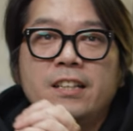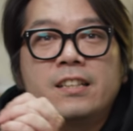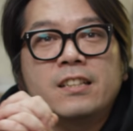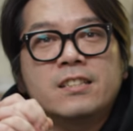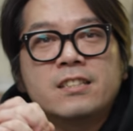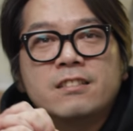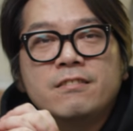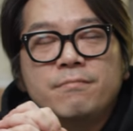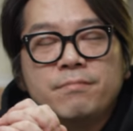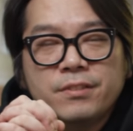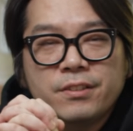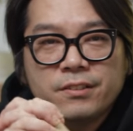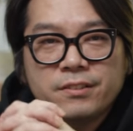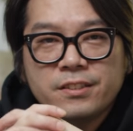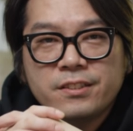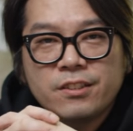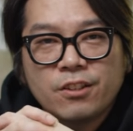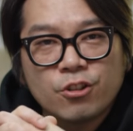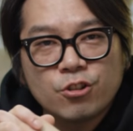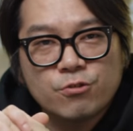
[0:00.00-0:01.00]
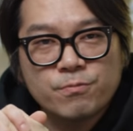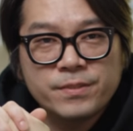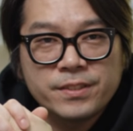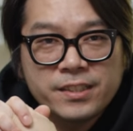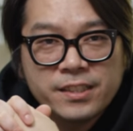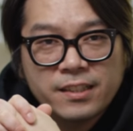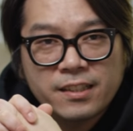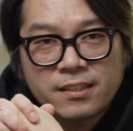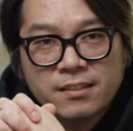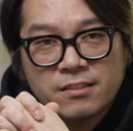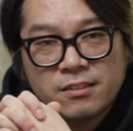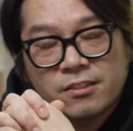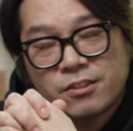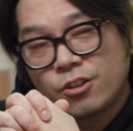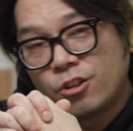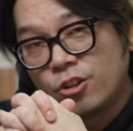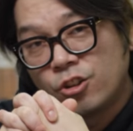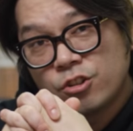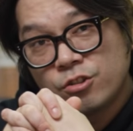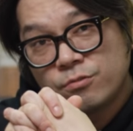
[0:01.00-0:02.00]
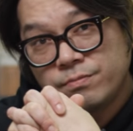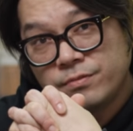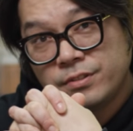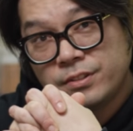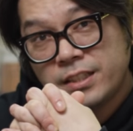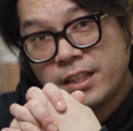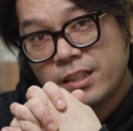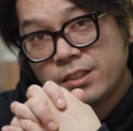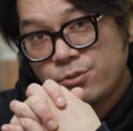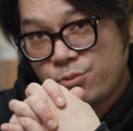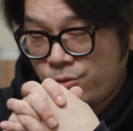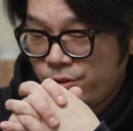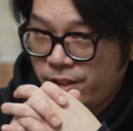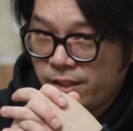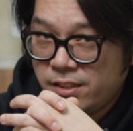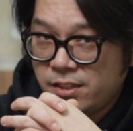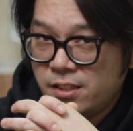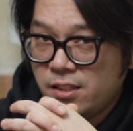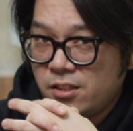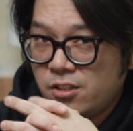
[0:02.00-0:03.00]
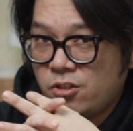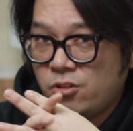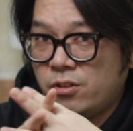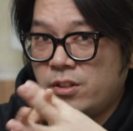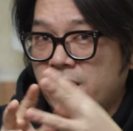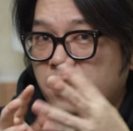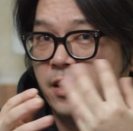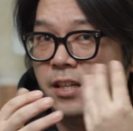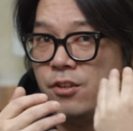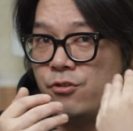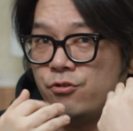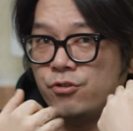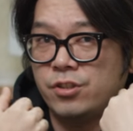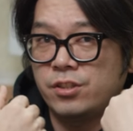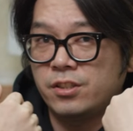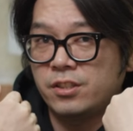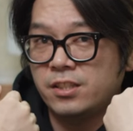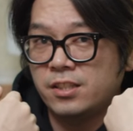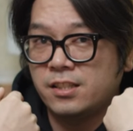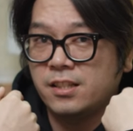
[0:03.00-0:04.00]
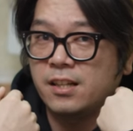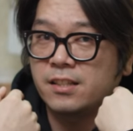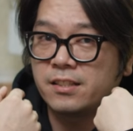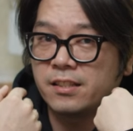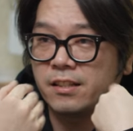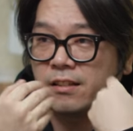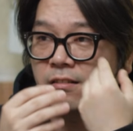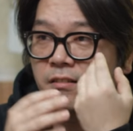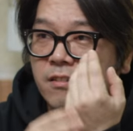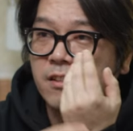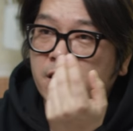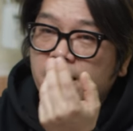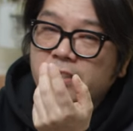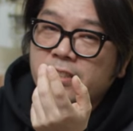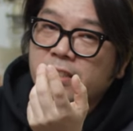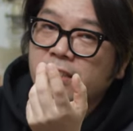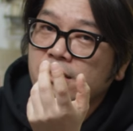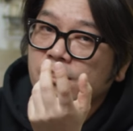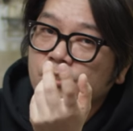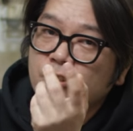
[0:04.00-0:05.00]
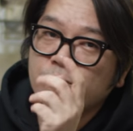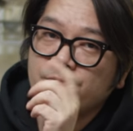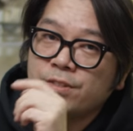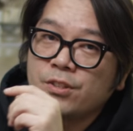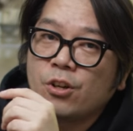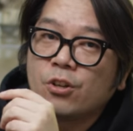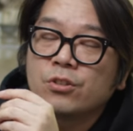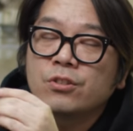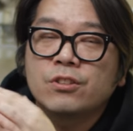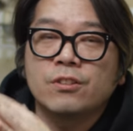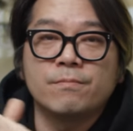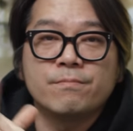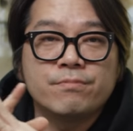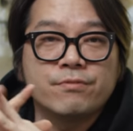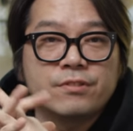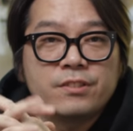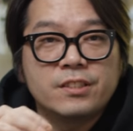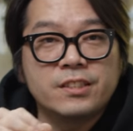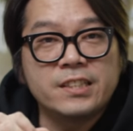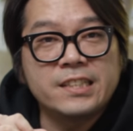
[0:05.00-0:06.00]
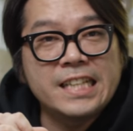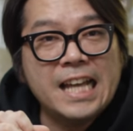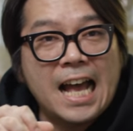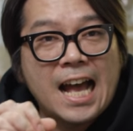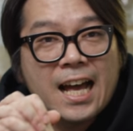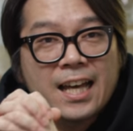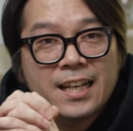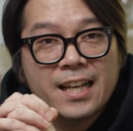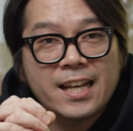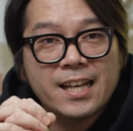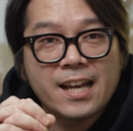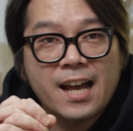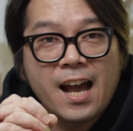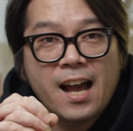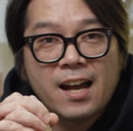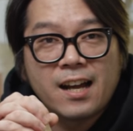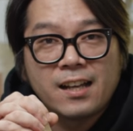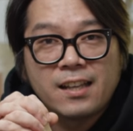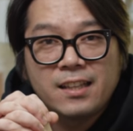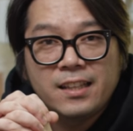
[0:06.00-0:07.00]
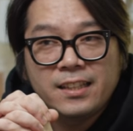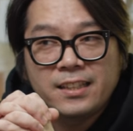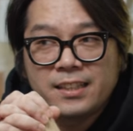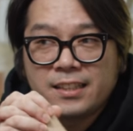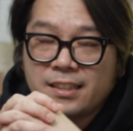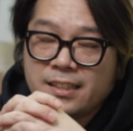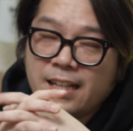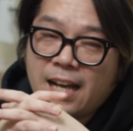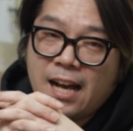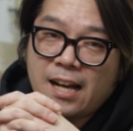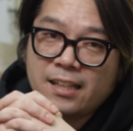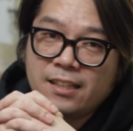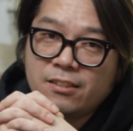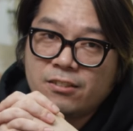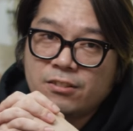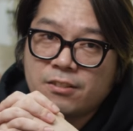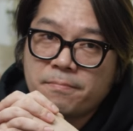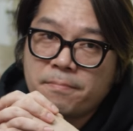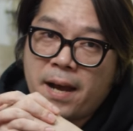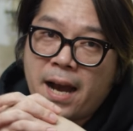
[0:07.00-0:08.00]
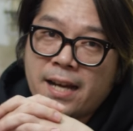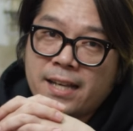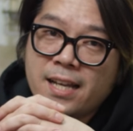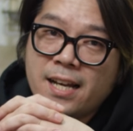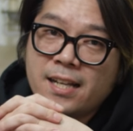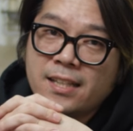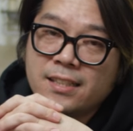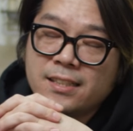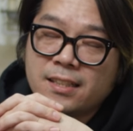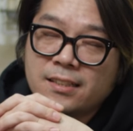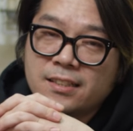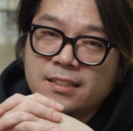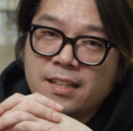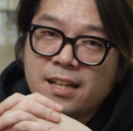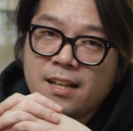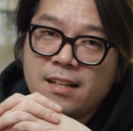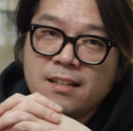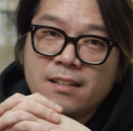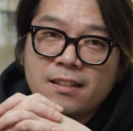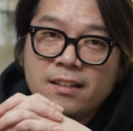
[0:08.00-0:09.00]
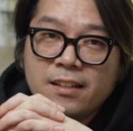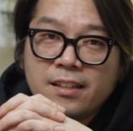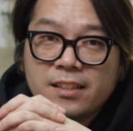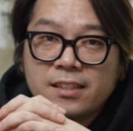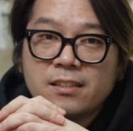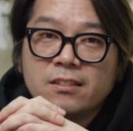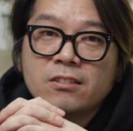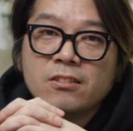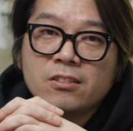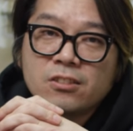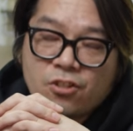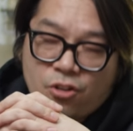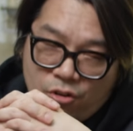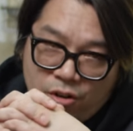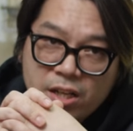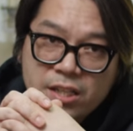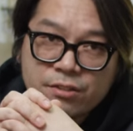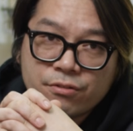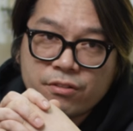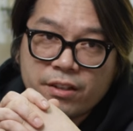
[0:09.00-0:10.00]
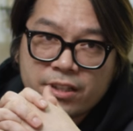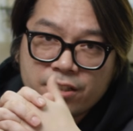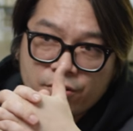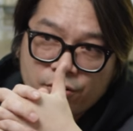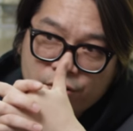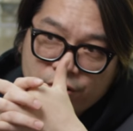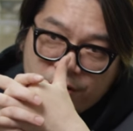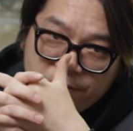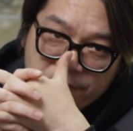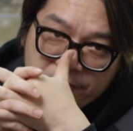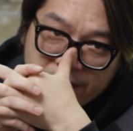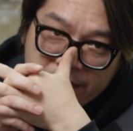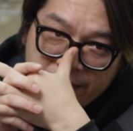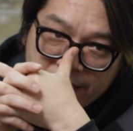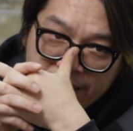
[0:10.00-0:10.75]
자, 지금부터는 여러분들께서 여러분의 소개를 저에게 해주시는 시간이에요. 제가 여러분이 어떤 분들인지 알아야 이 강의 어떤 방향이라든가 이런 걸 정할 수가 있고,